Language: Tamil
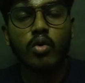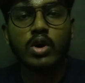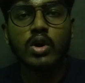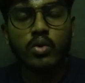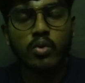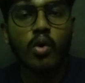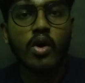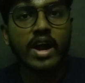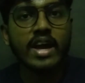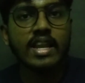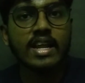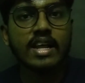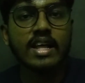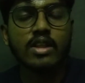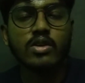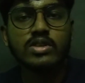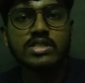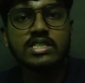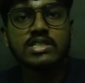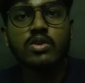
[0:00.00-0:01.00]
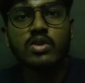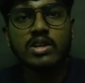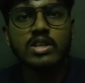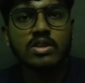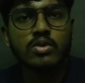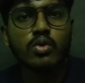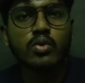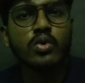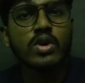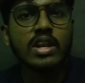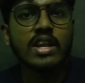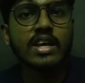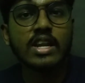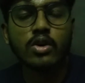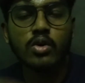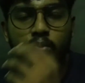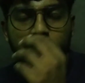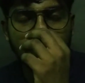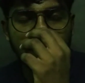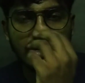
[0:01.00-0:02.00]
ஒரு குகையில் அது ஒரு சின்ன ஒரு இது கூண்டில்
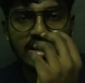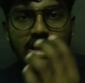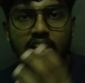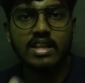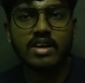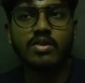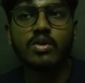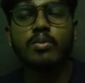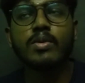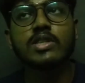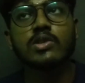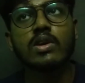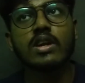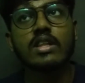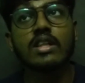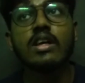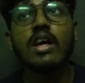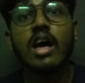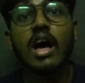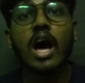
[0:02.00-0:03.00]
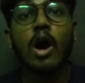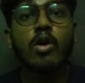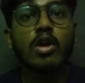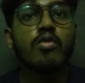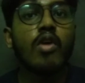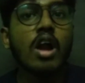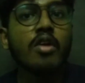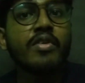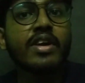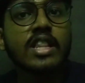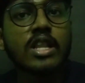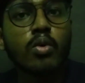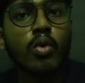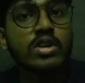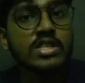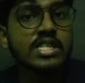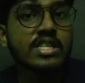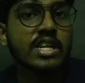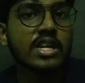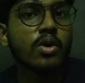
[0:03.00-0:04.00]
இருக்கும் பார்த்தீங்களா அதாவது எப்படி சொல்கிறது அவரோட வாழ்விடத்தில்
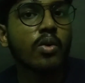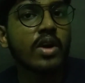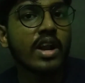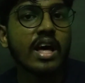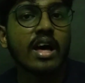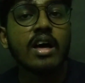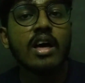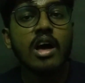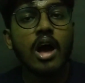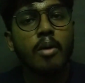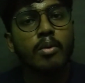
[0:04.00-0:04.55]
ஒழிஞ்சிட்டு இருக்கும்ல